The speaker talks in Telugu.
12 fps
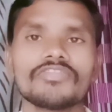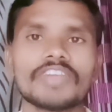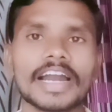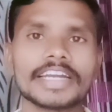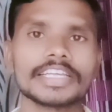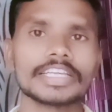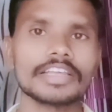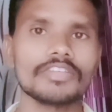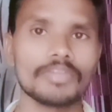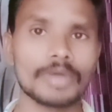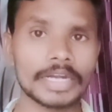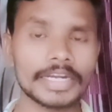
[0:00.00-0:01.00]
వాటికి
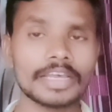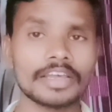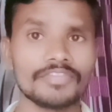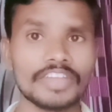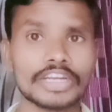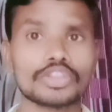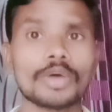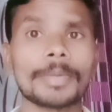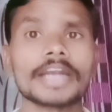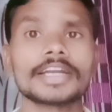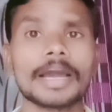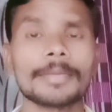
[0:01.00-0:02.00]
అంటే వీటితో
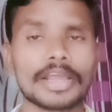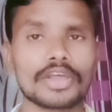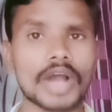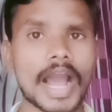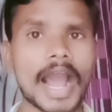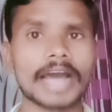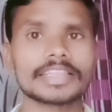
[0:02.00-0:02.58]
పాటుగా మన యొక్క